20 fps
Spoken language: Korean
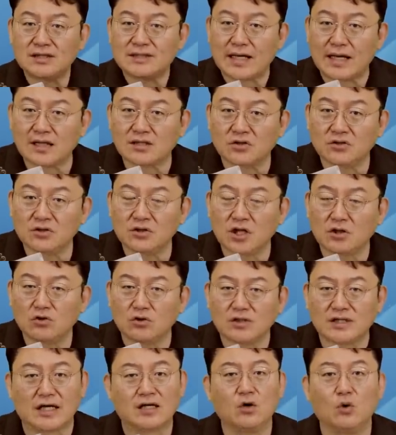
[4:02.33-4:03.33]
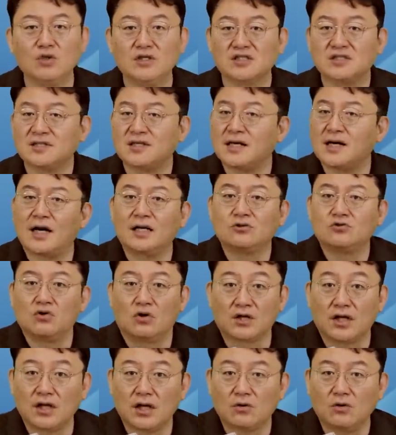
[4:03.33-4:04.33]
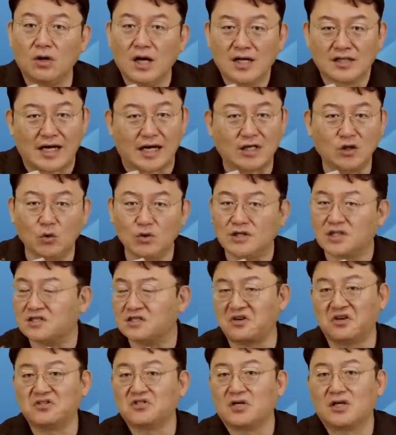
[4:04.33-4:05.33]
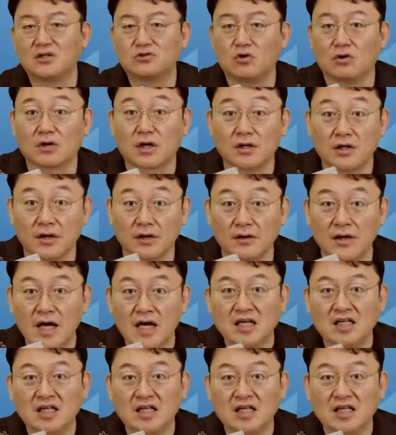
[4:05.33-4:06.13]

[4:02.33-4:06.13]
사라졌는데도 자기 혼자서 생각할 수 없게 되고 자기 혼자서 결정을 할 수 없게 돼요.